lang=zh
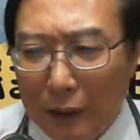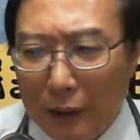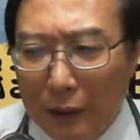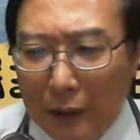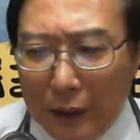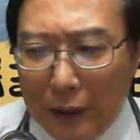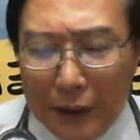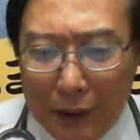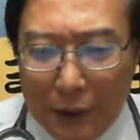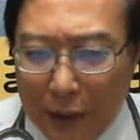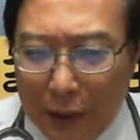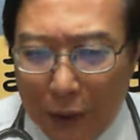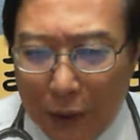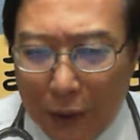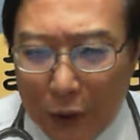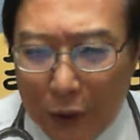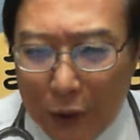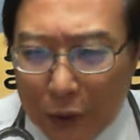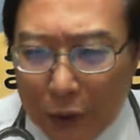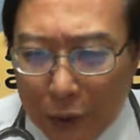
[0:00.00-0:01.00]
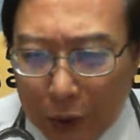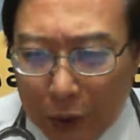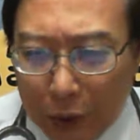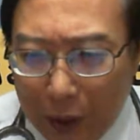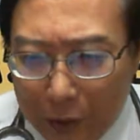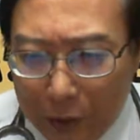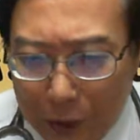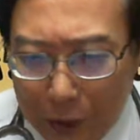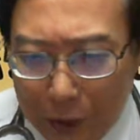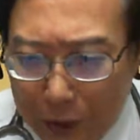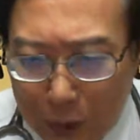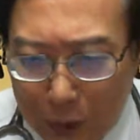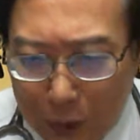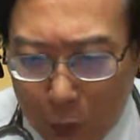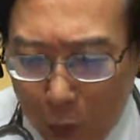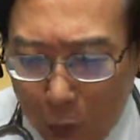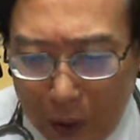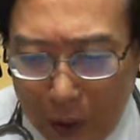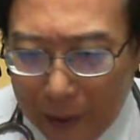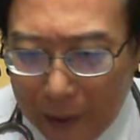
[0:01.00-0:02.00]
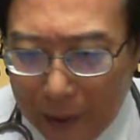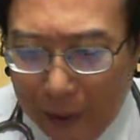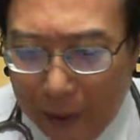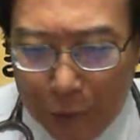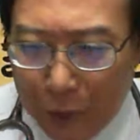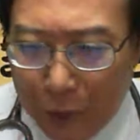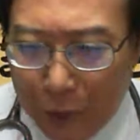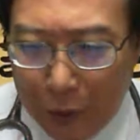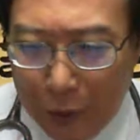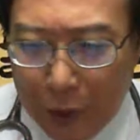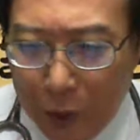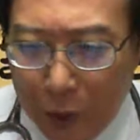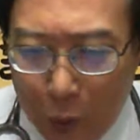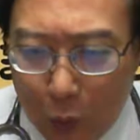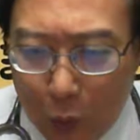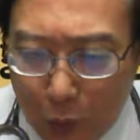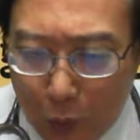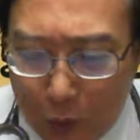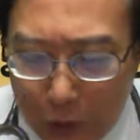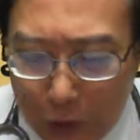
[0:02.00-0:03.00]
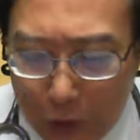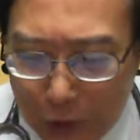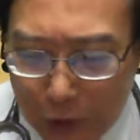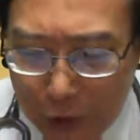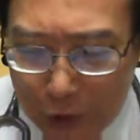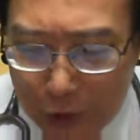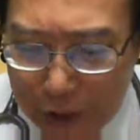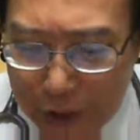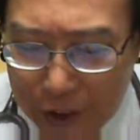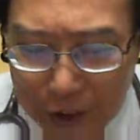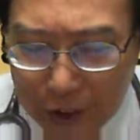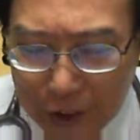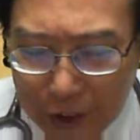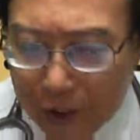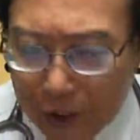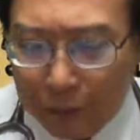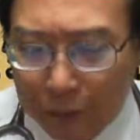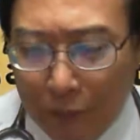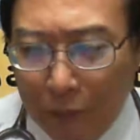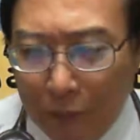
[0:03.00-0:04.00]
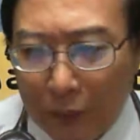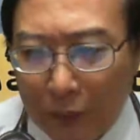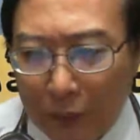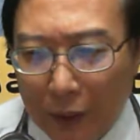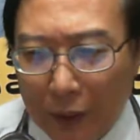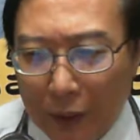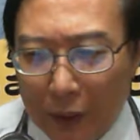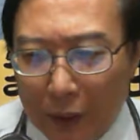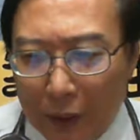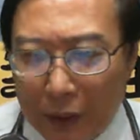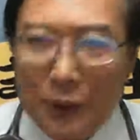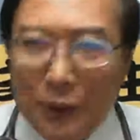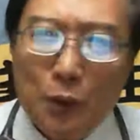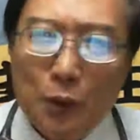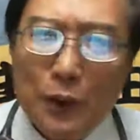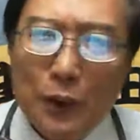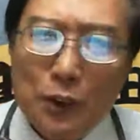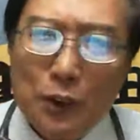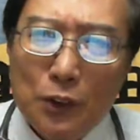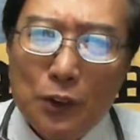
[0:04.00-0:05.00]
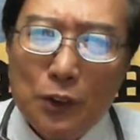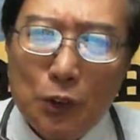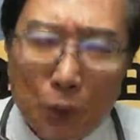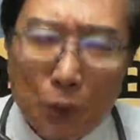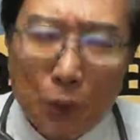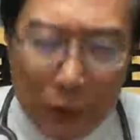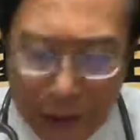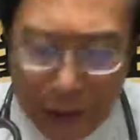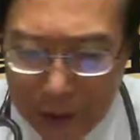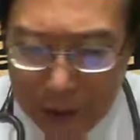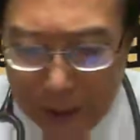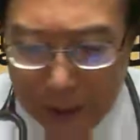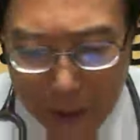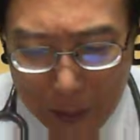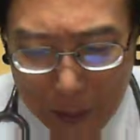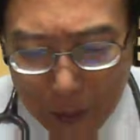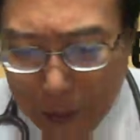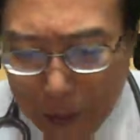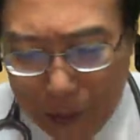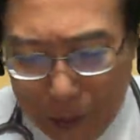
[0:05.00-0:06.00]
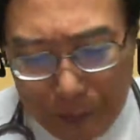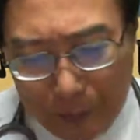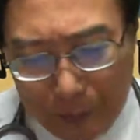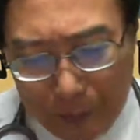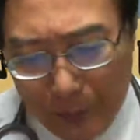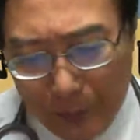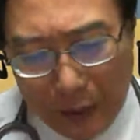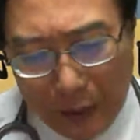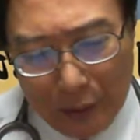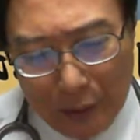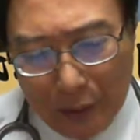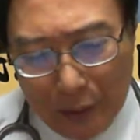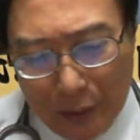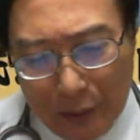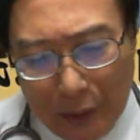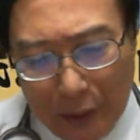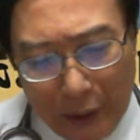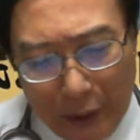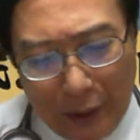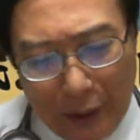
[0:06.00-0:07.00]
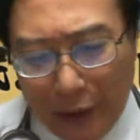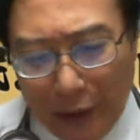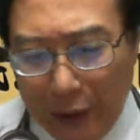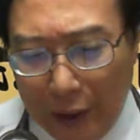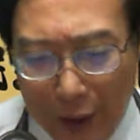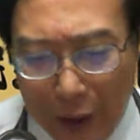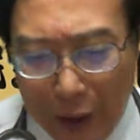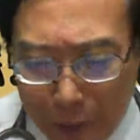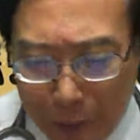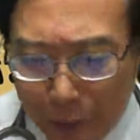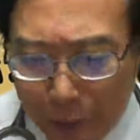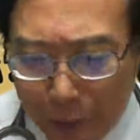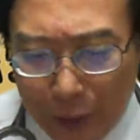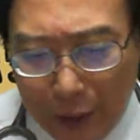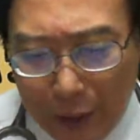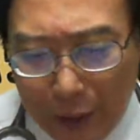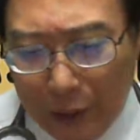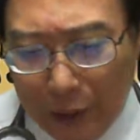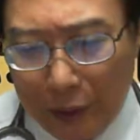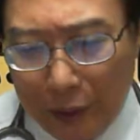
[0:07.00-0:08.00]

你真正会倒去到底，是偌严重的后遗症，连即款常识也无，啊，干来硬武的，